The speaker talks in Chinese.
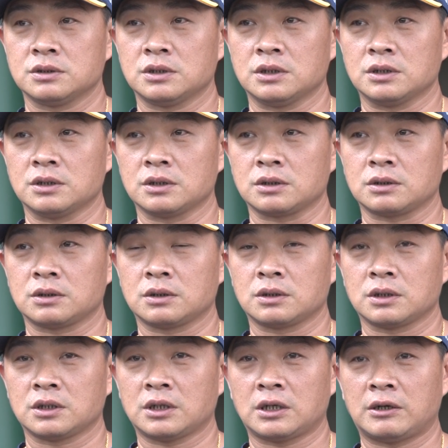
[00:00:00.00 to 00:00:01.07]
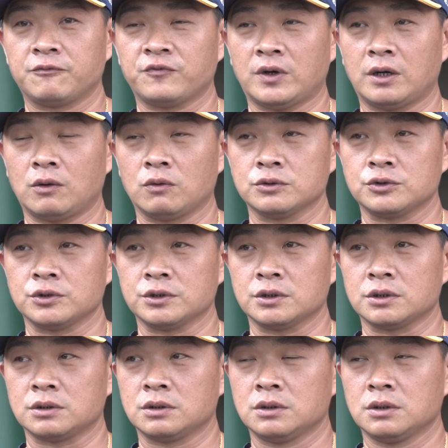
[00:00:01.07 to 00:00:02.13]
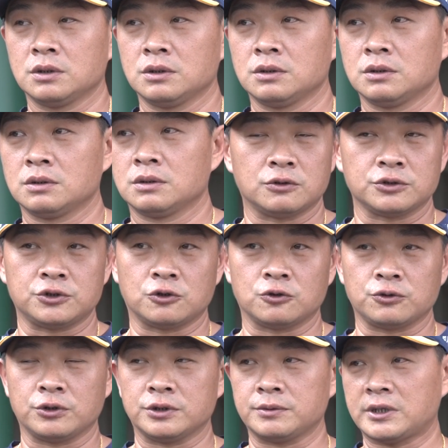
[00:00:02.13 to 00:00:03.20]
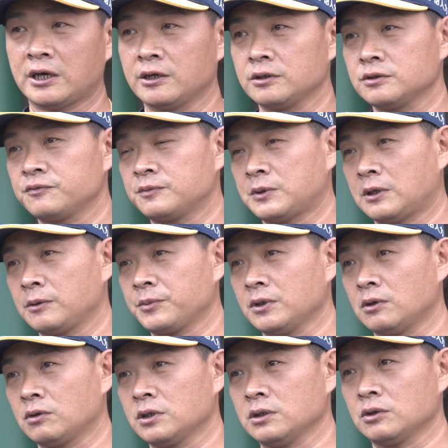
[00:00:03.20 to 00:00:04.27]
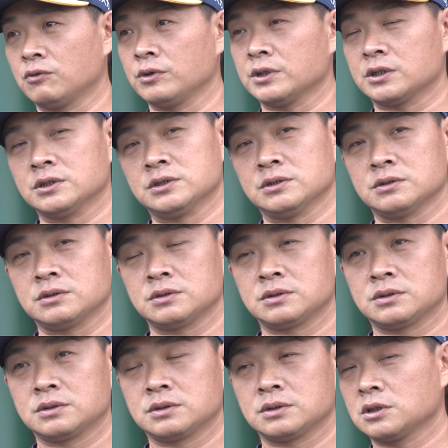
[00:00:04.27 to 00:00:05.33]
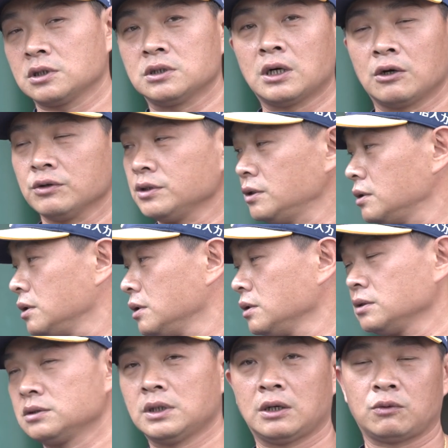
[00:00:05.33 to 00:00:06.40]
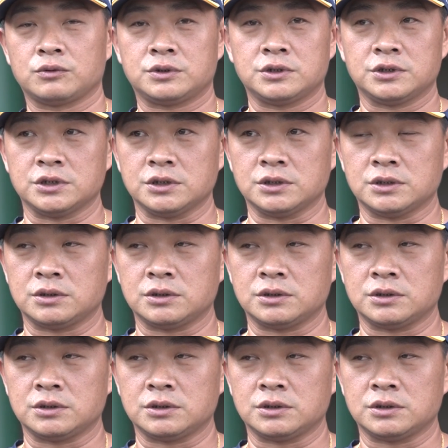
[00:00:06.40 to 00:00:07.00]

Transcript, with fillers: 呃看法？我觉得由球员来发表可能会更更好一点。那我自己